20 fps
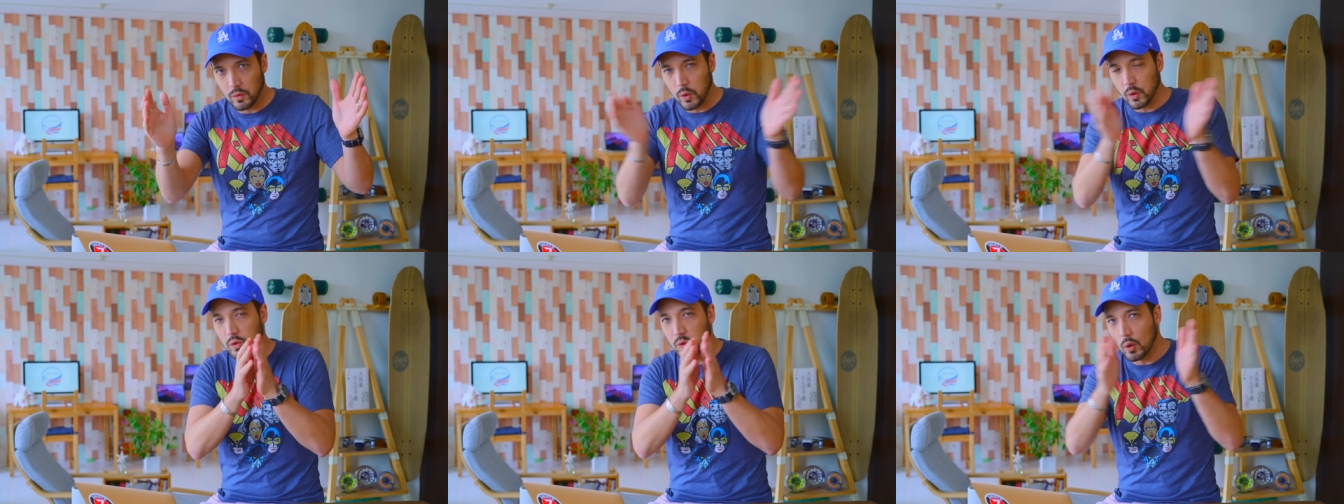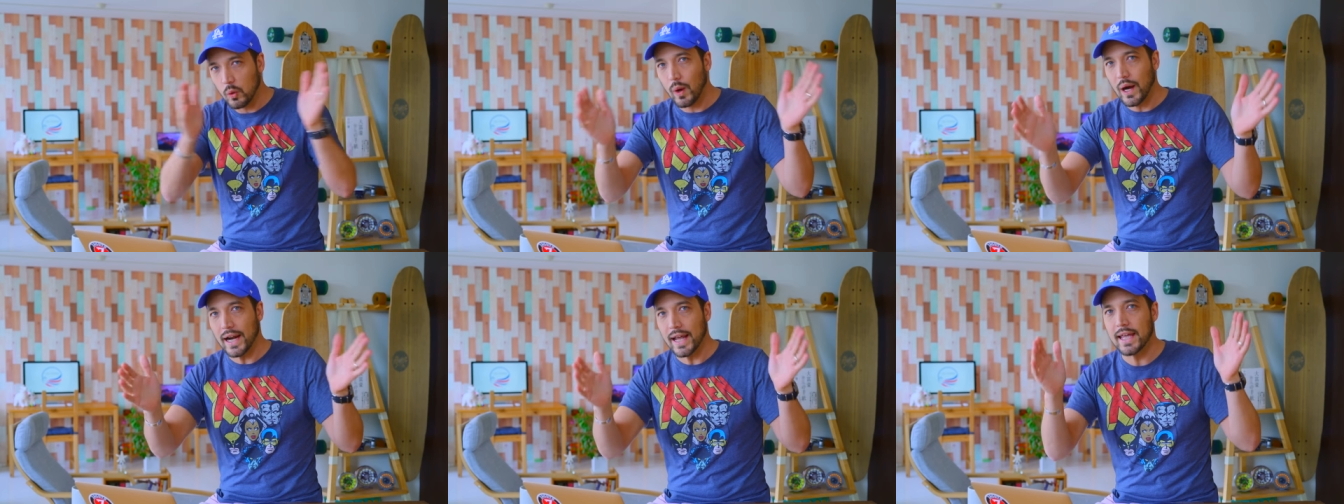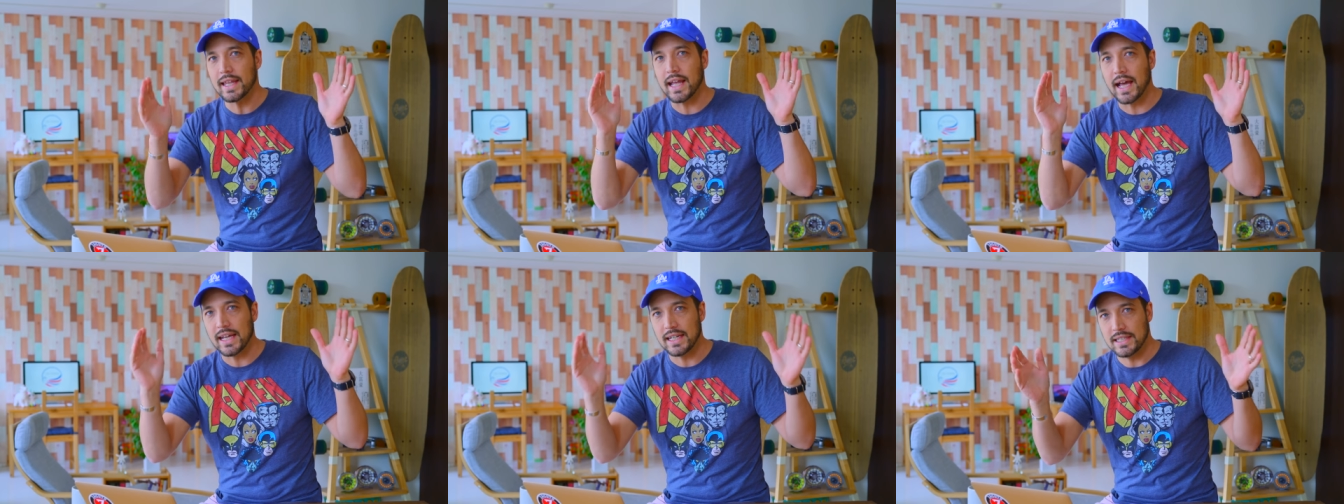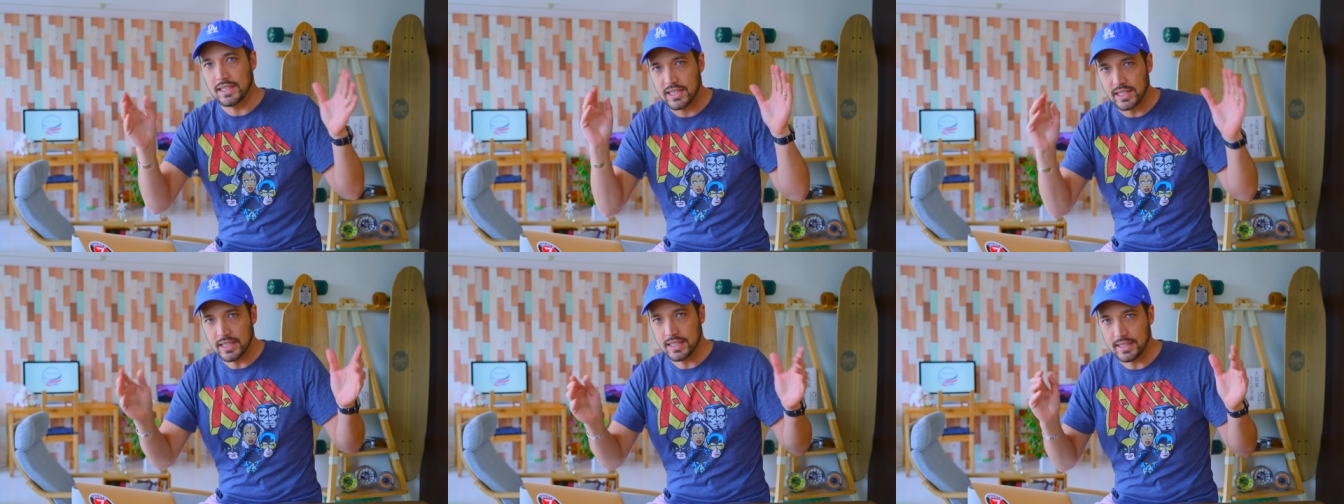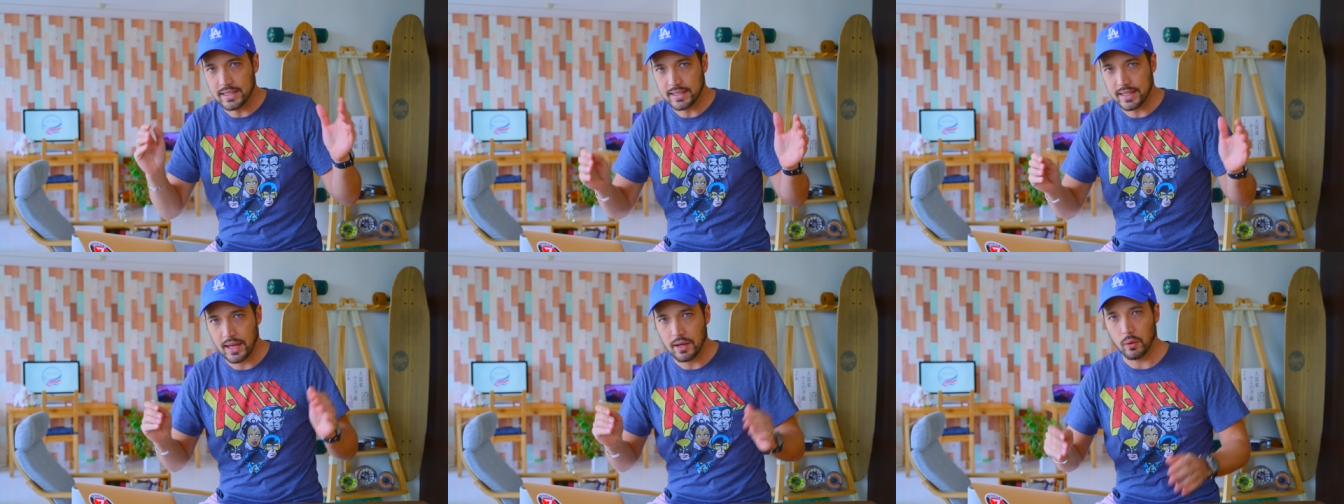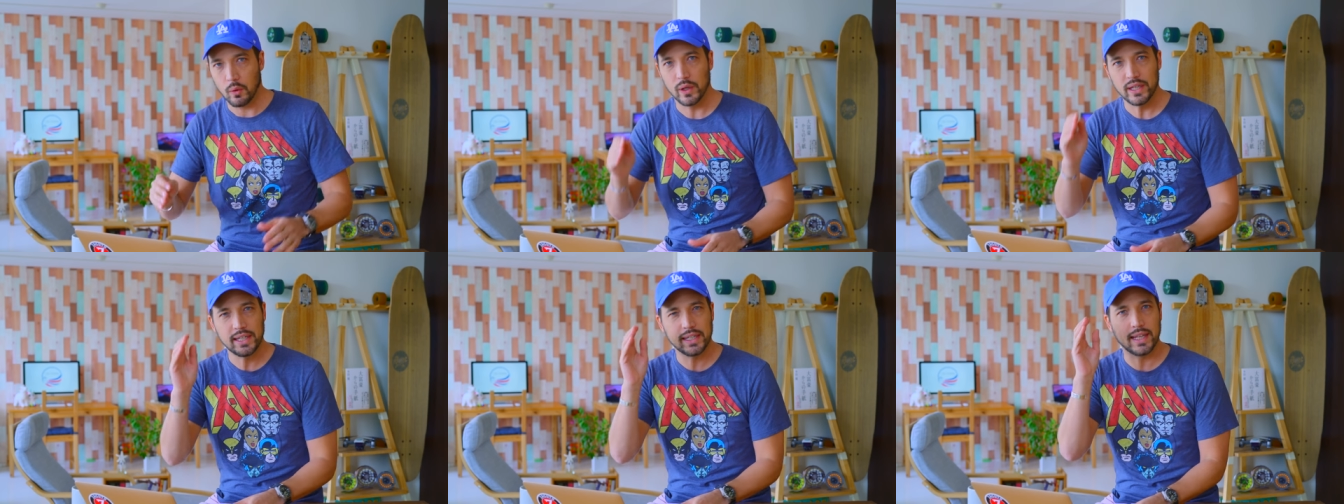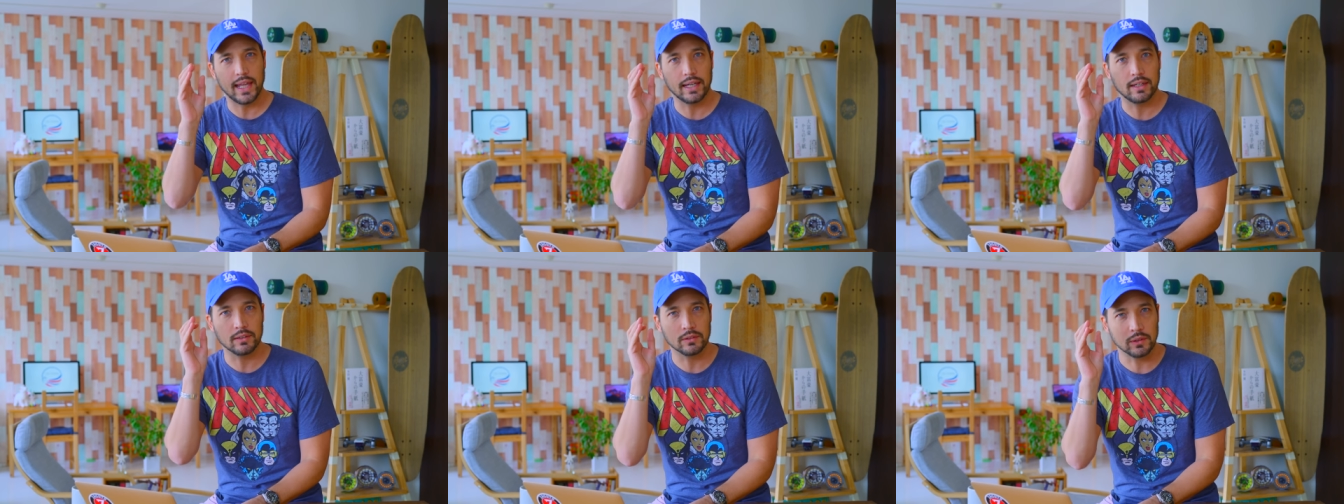断らない人生を生
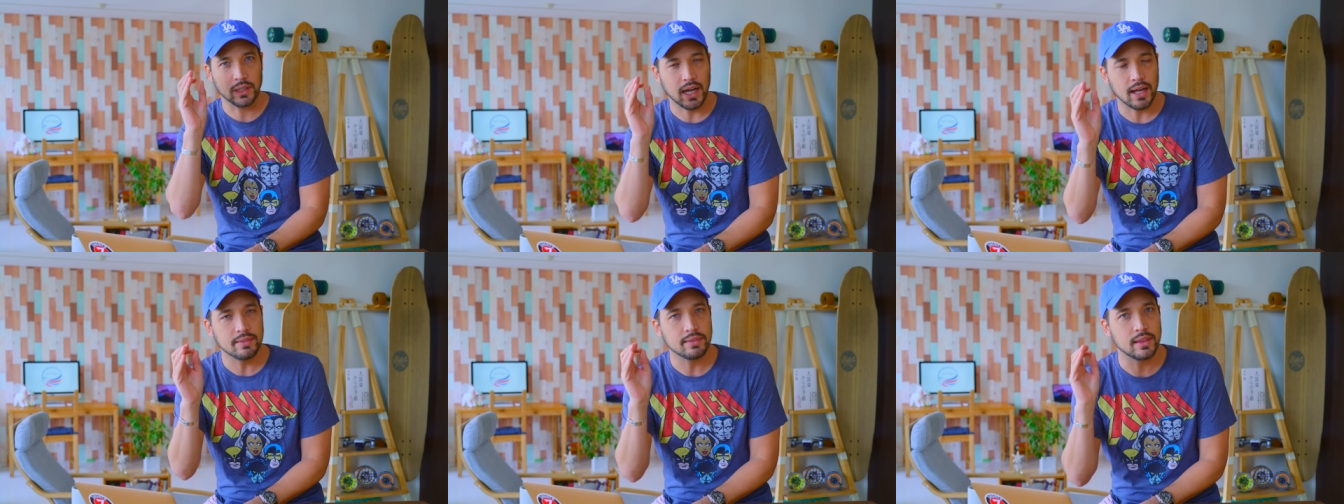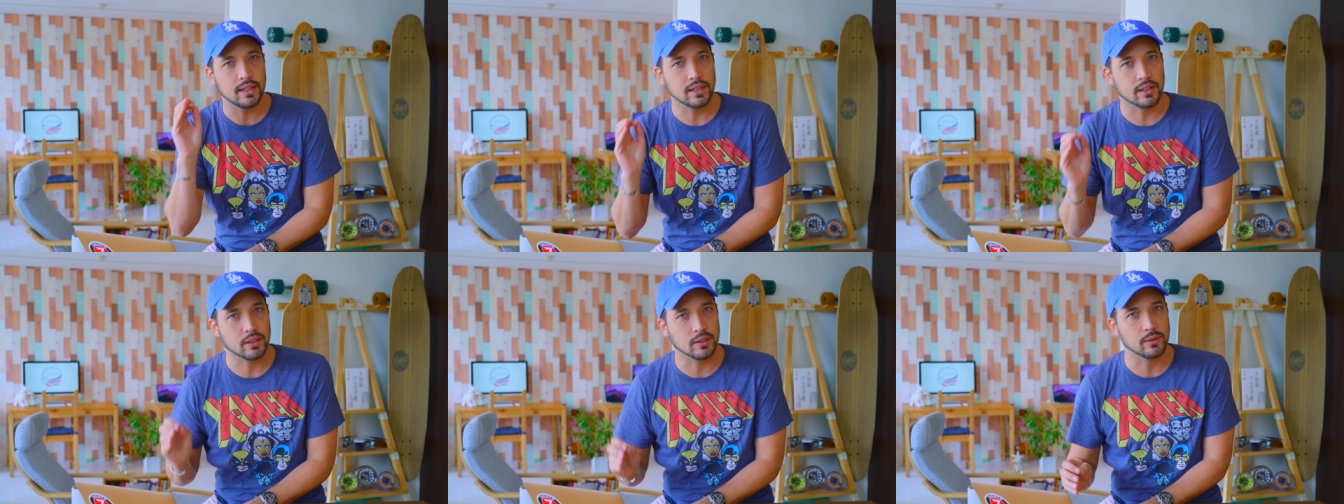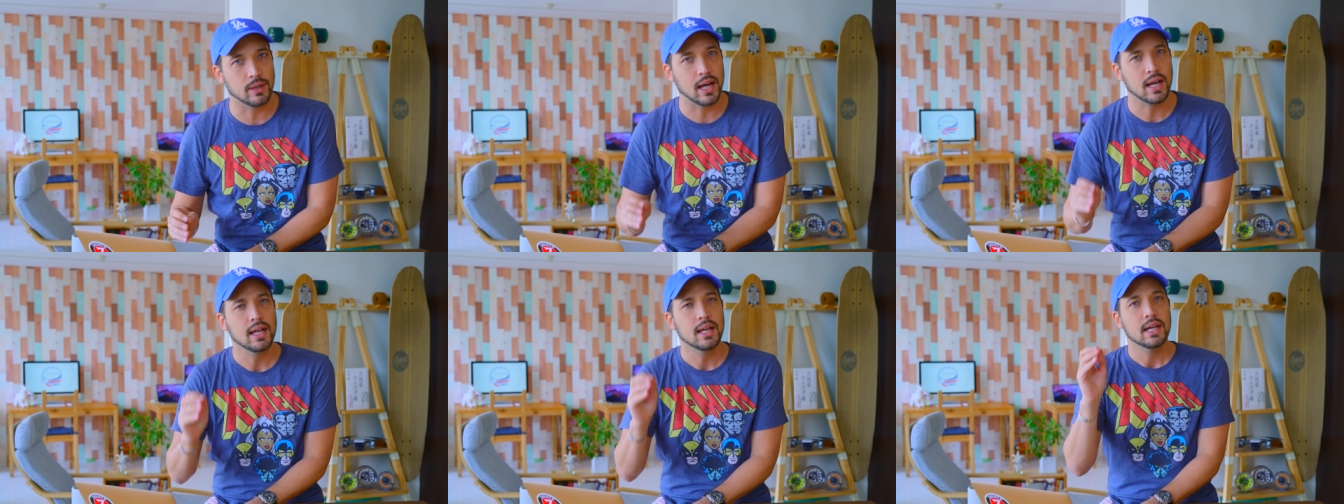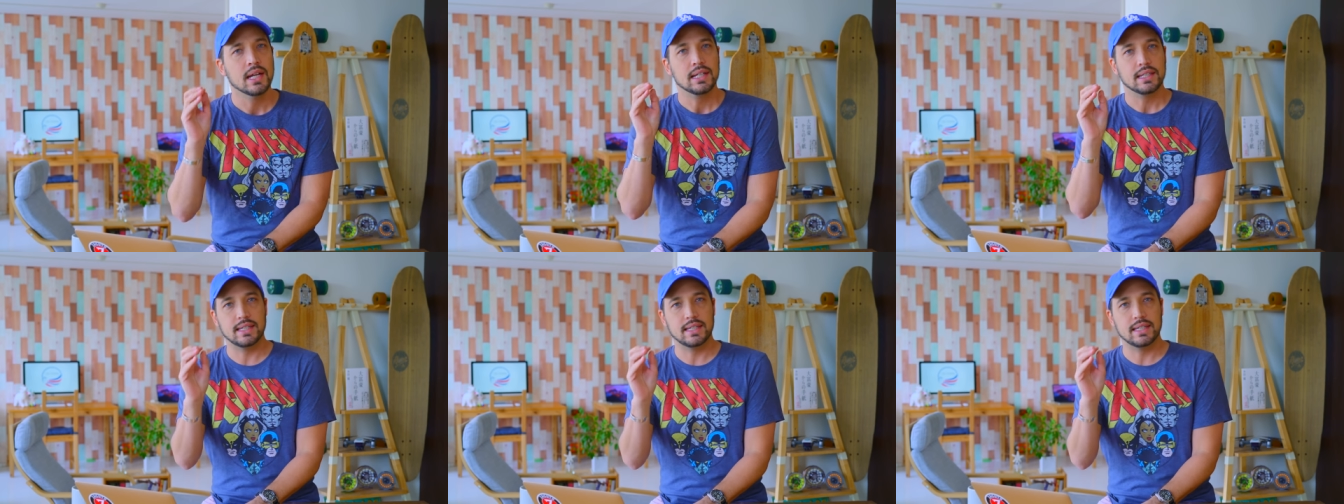きていくのかっていうのは、